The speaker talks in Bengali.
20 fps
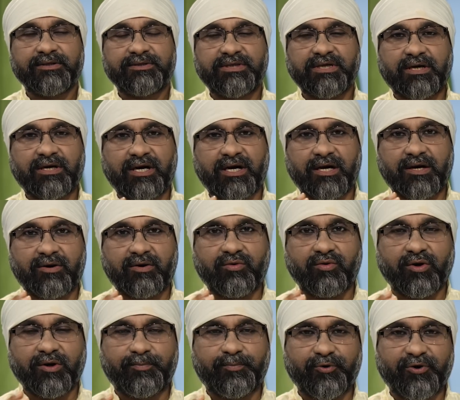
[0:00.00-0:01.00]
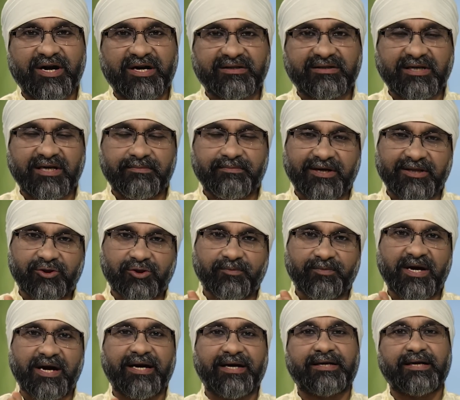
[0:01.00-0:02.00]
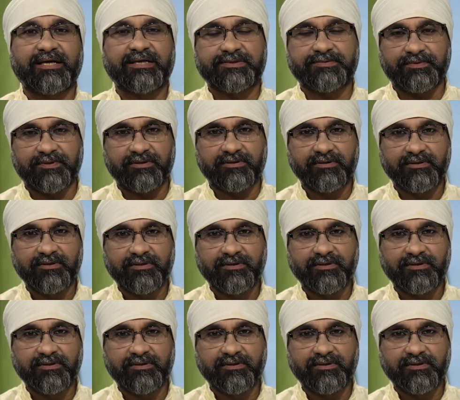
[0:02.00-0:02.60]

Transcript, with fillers: সে কোন প্রোডাক্টের মাধ্যমে আয়টা আসবে